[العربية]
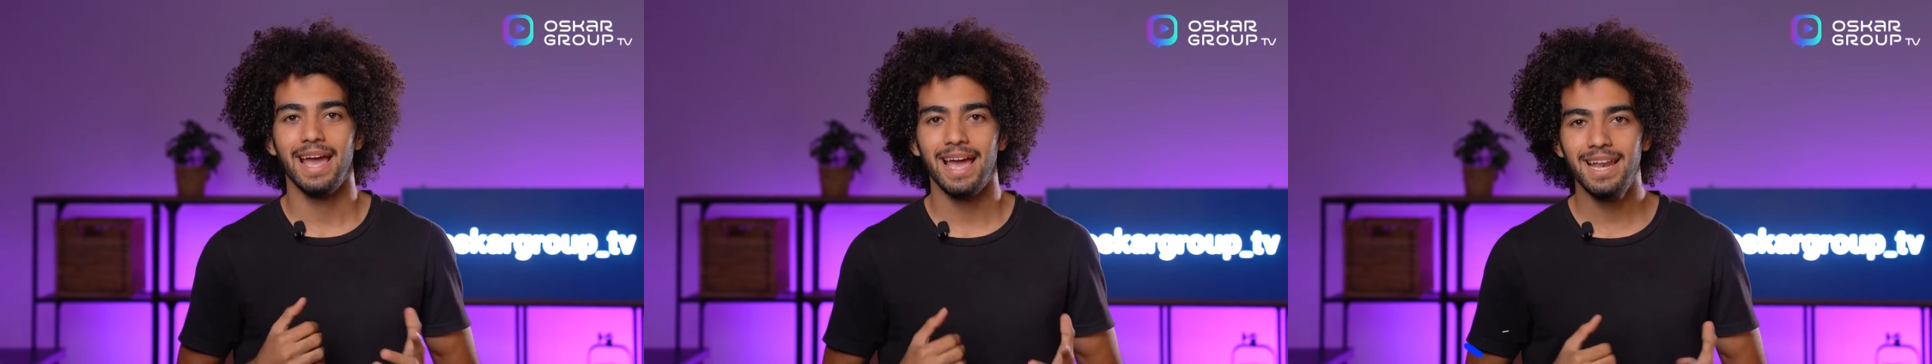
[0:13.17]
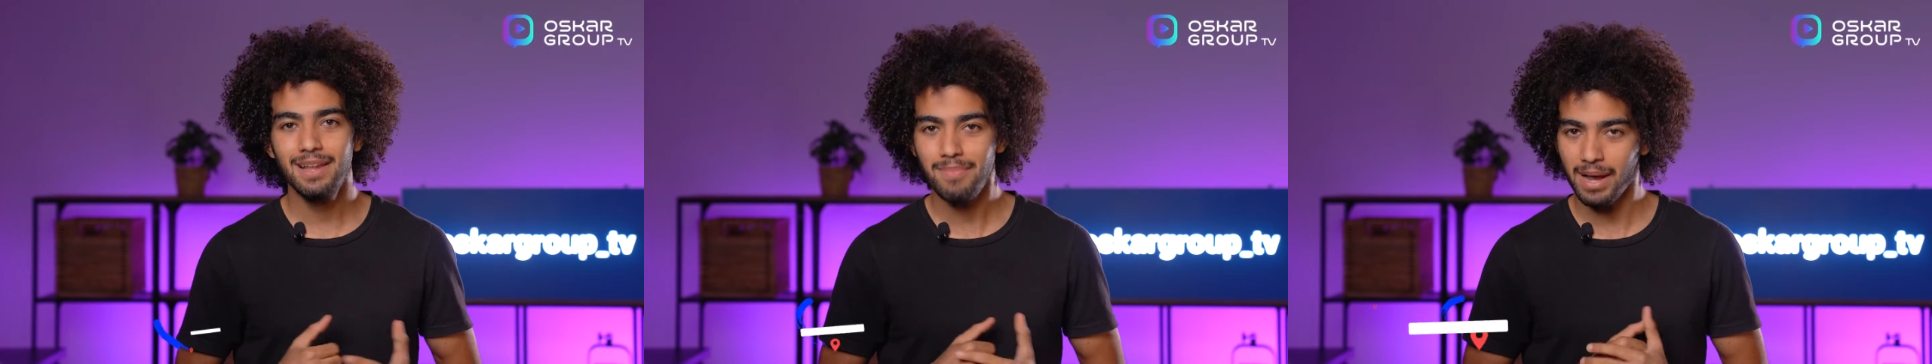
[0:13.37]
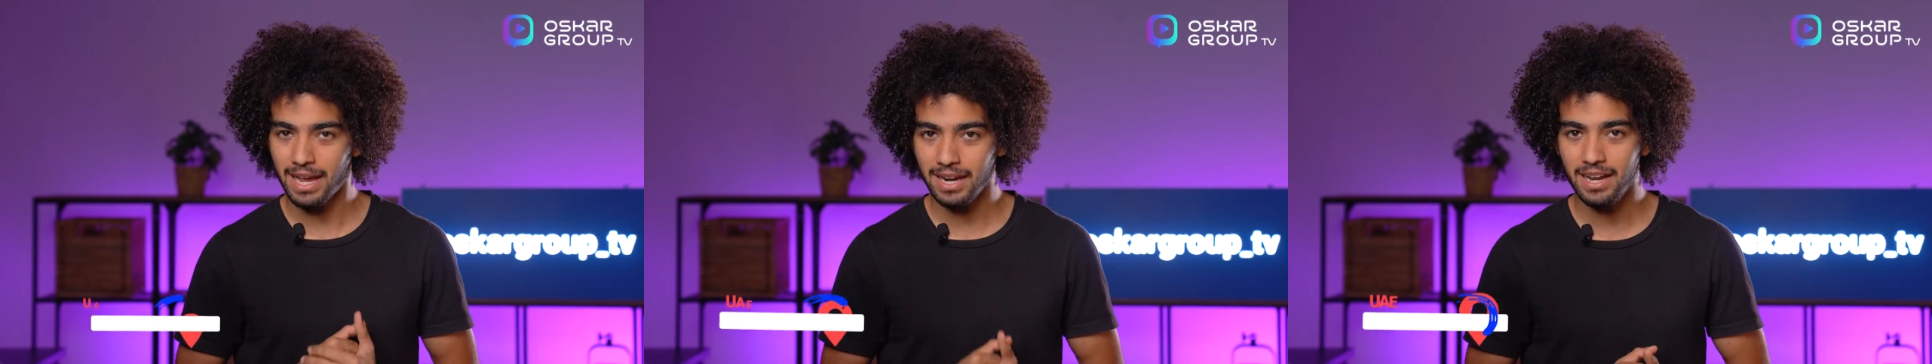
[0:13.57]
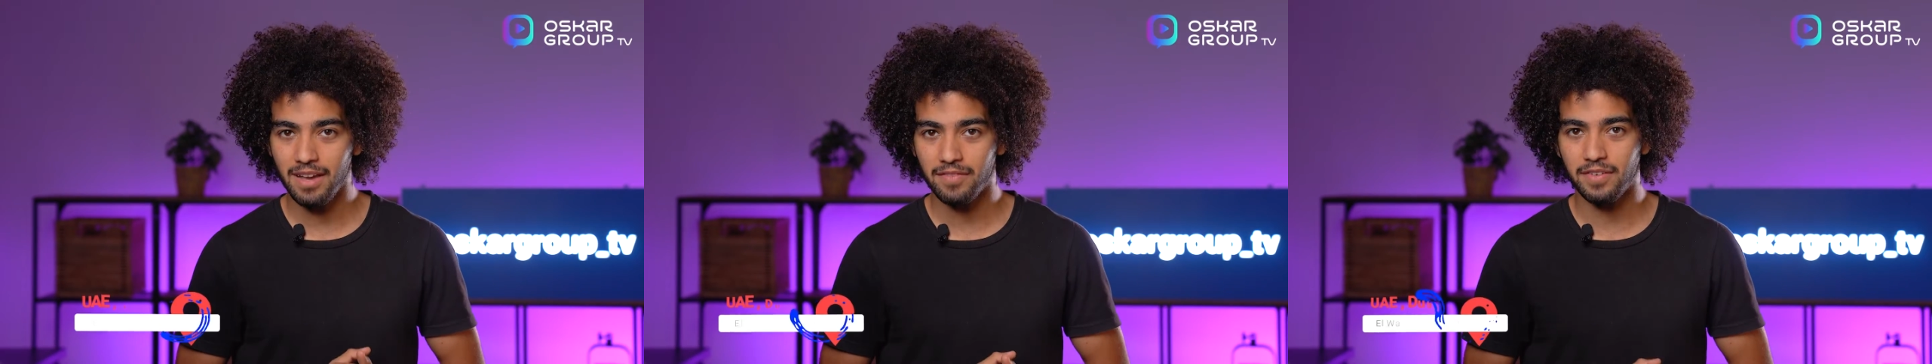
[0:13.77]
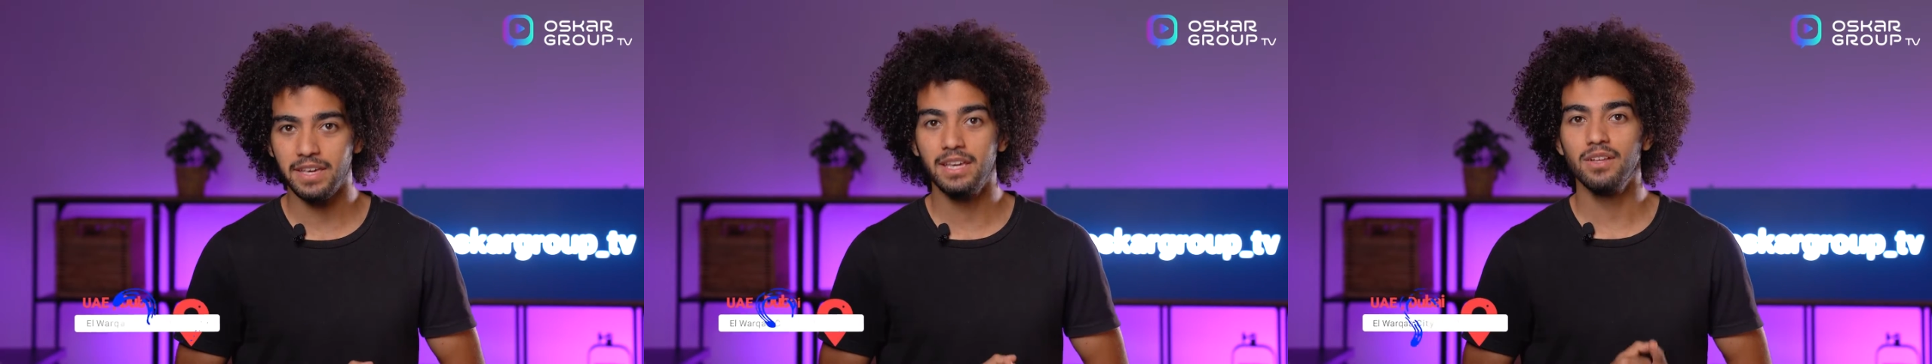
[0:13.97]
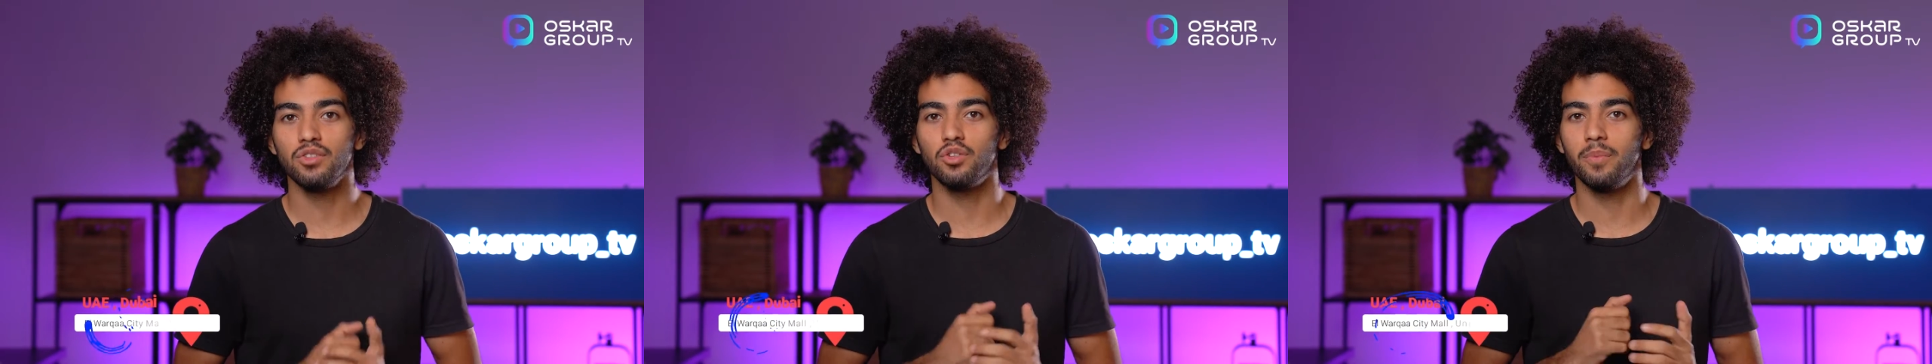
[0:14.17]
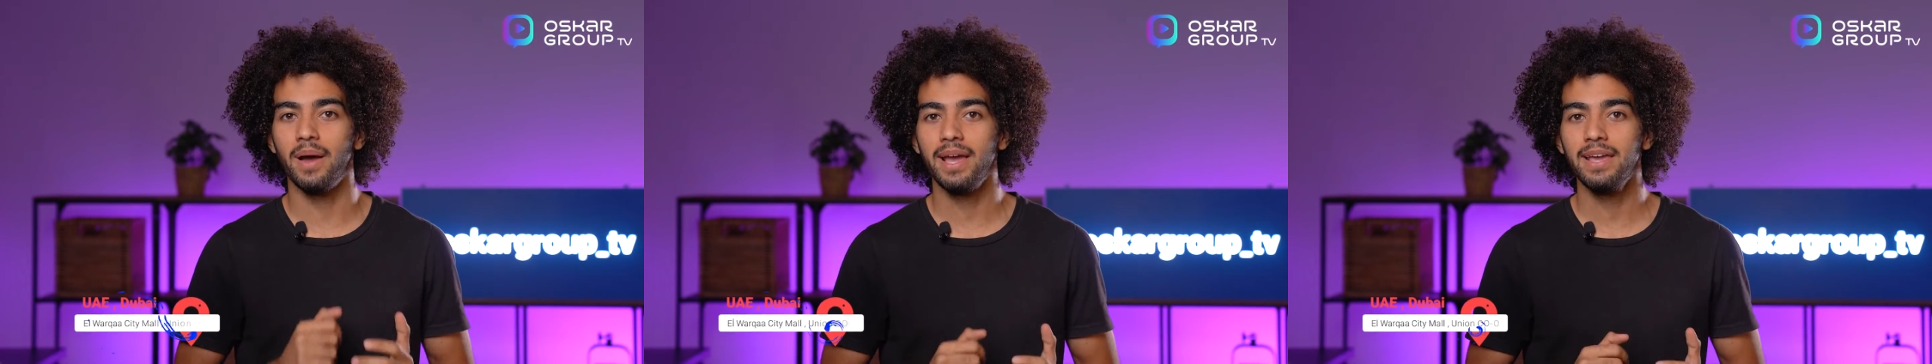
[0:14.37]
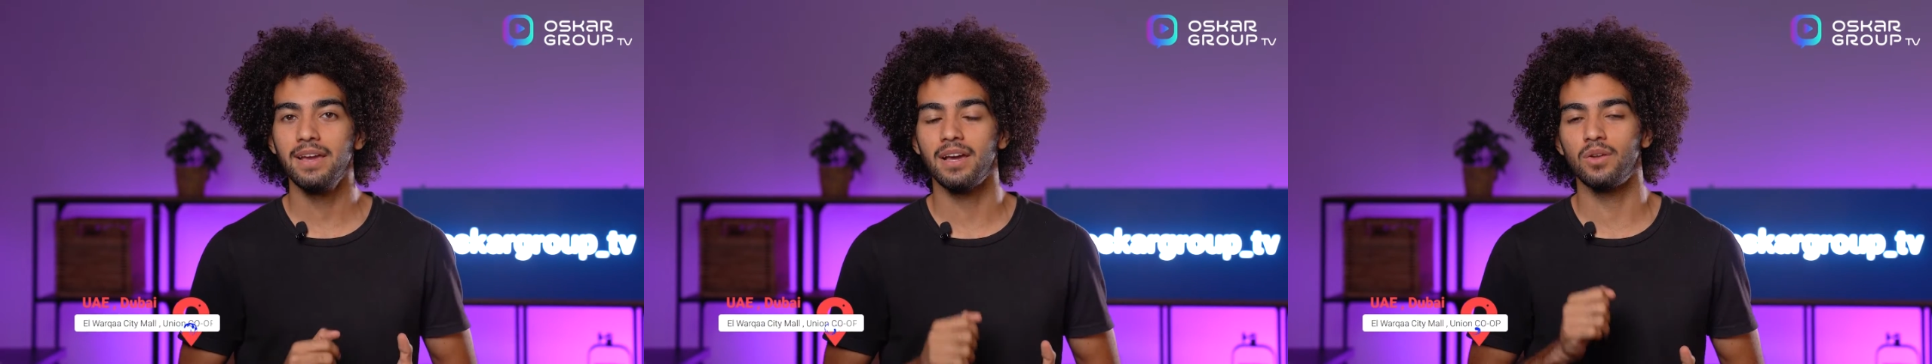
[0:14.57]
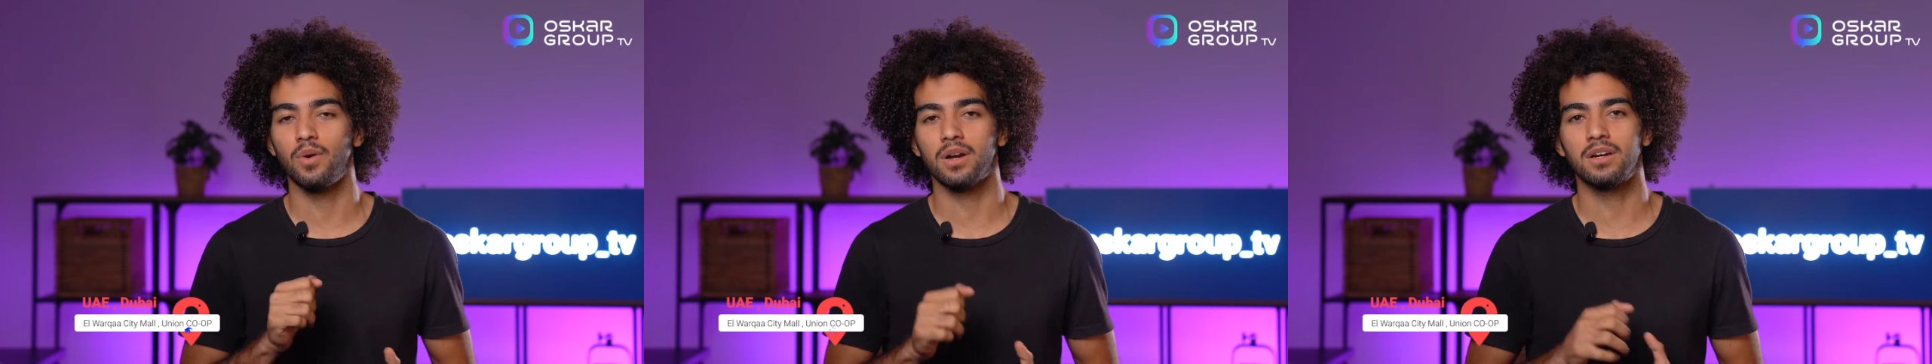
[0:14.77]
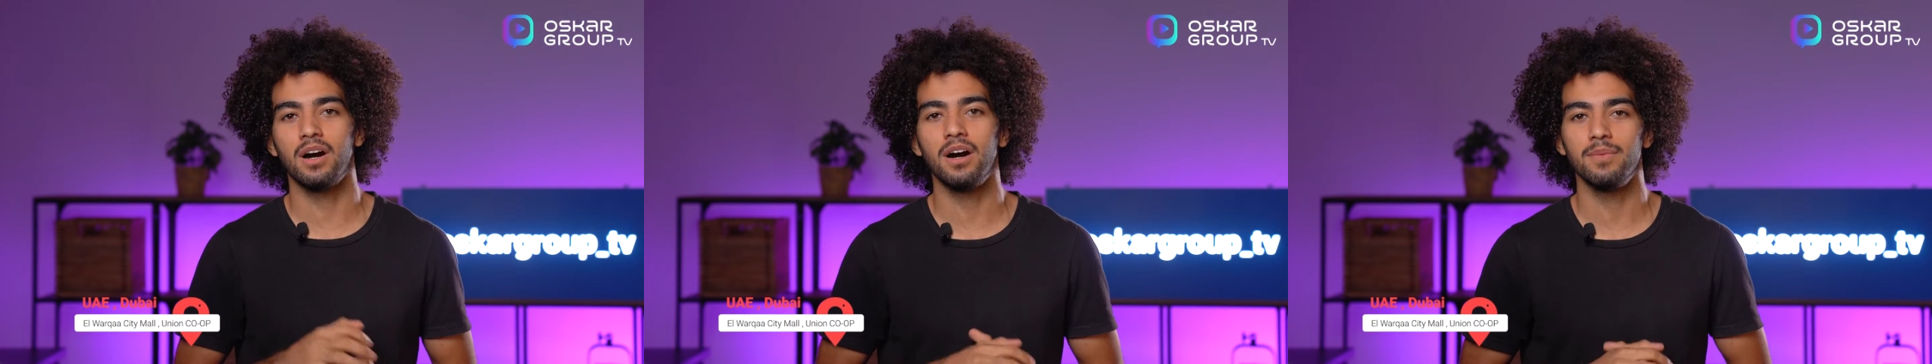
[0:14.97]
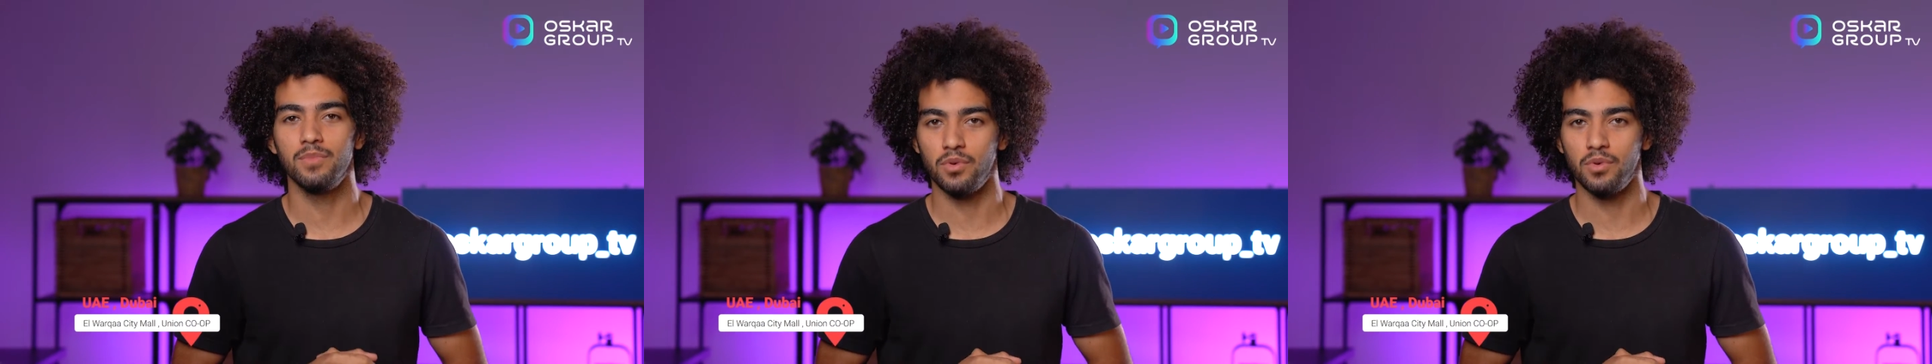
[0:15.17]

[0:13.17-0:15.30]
اللي مكانها في دبي الورقاء